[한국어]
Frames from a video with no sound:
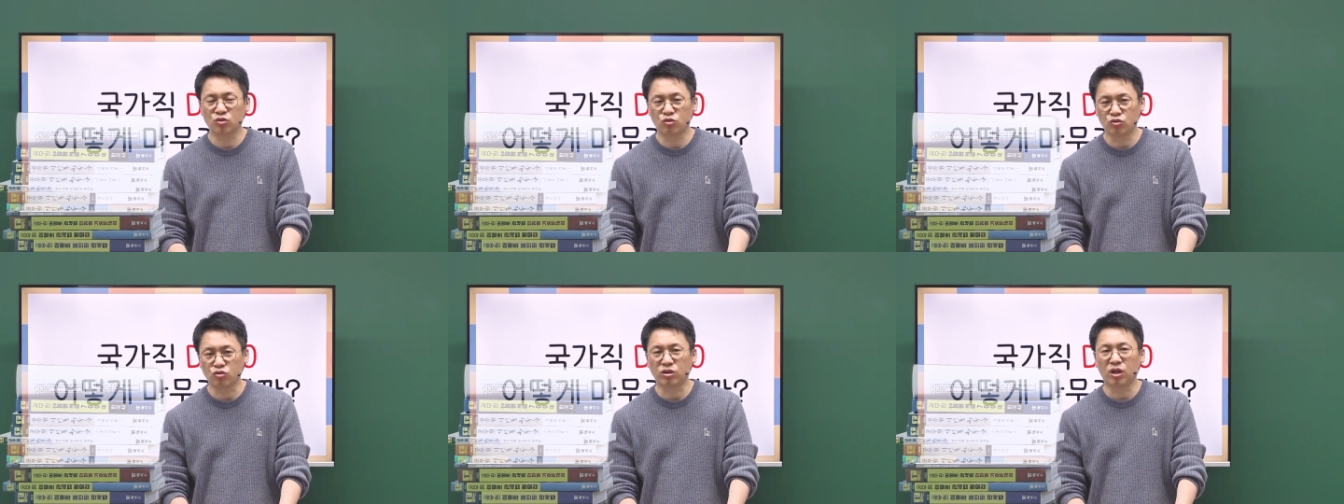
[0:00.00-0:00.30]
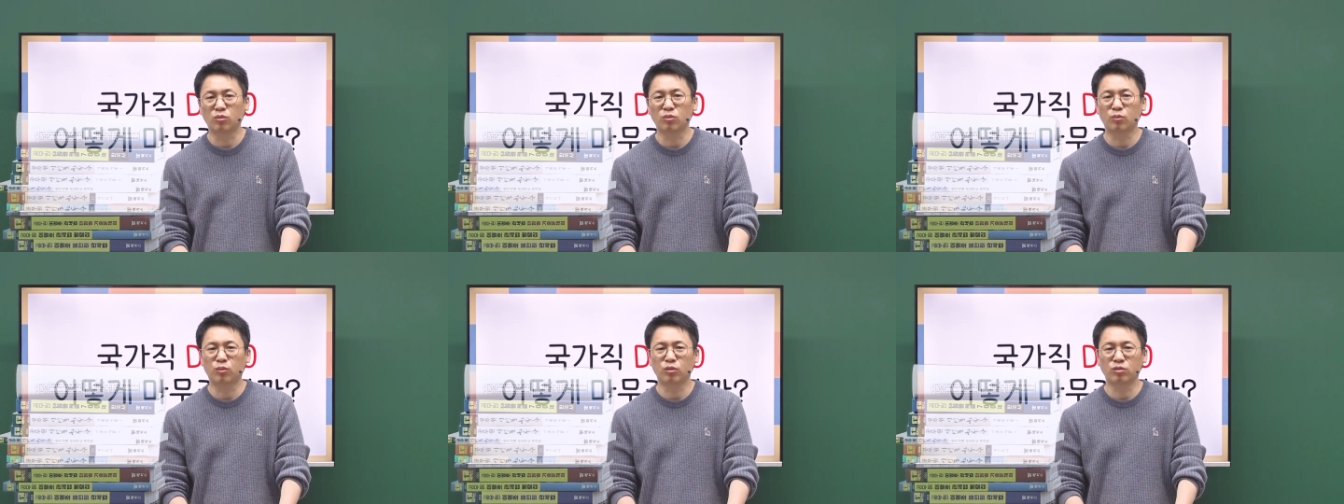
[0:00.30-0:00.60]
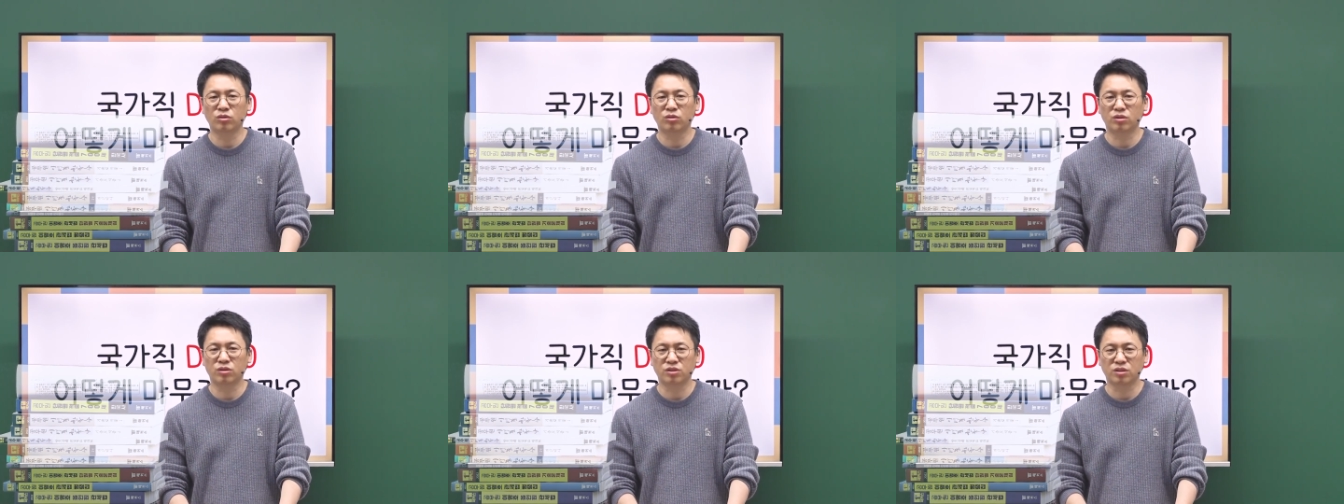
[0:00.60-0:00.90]
쭉 한번
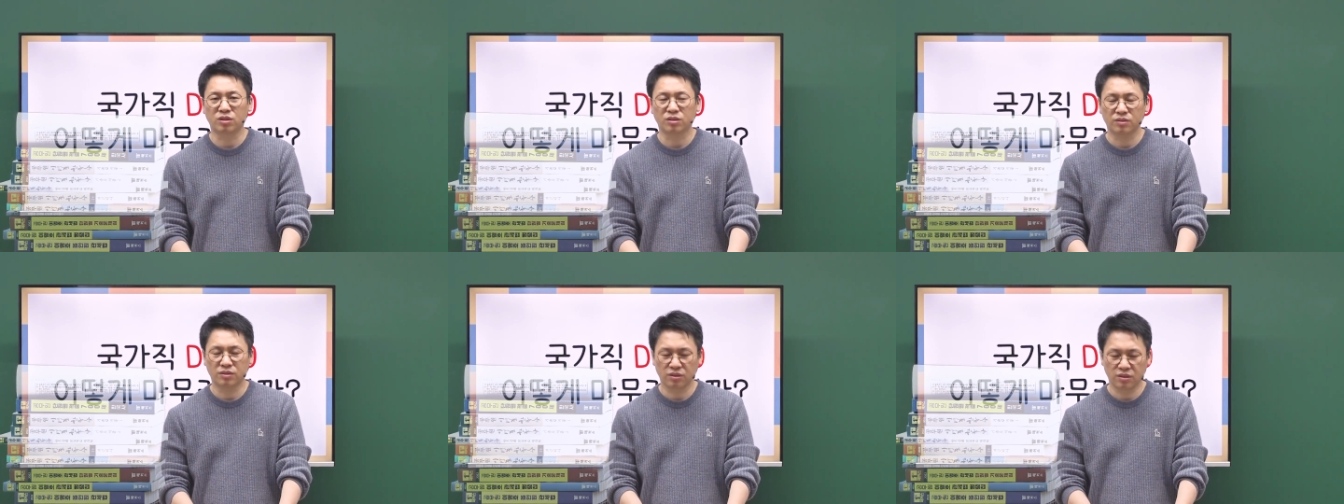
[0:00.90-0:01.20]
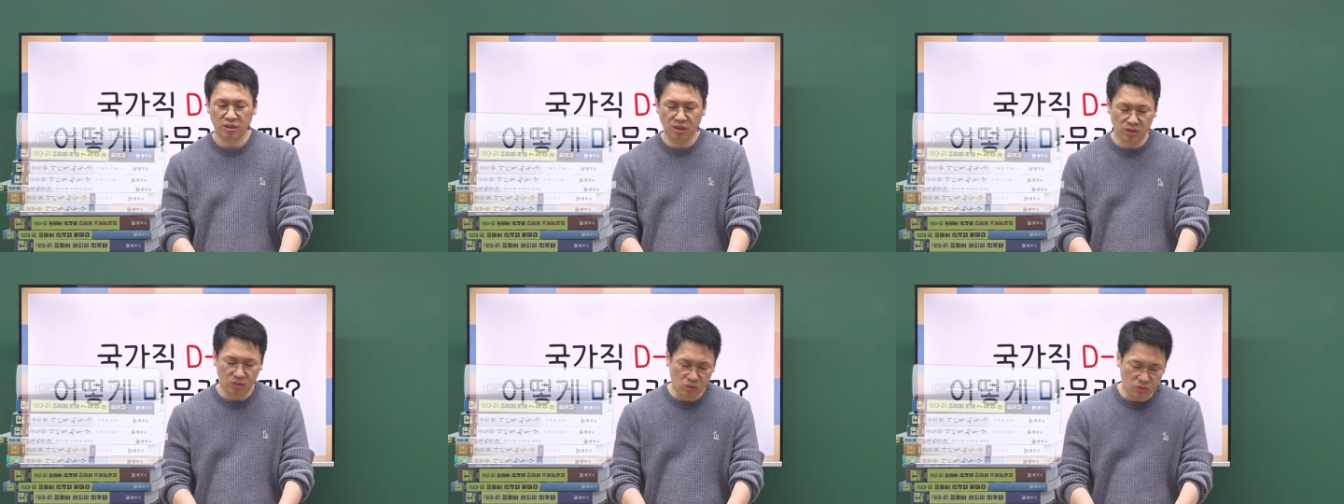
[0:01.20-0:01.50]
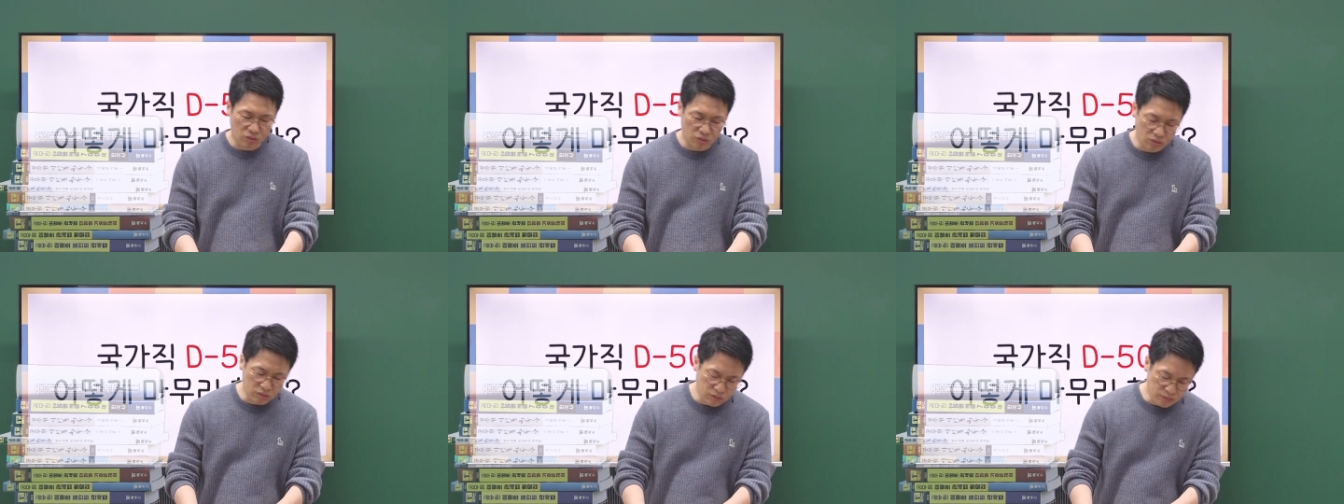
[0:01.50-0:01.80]
보는 거죠.
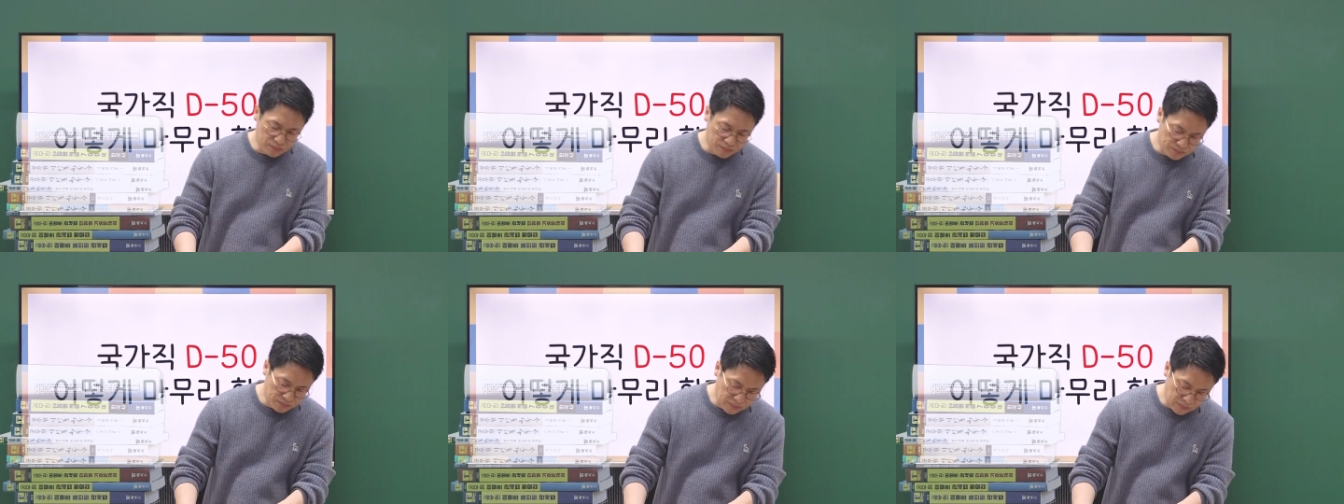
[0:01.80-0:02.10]
그리고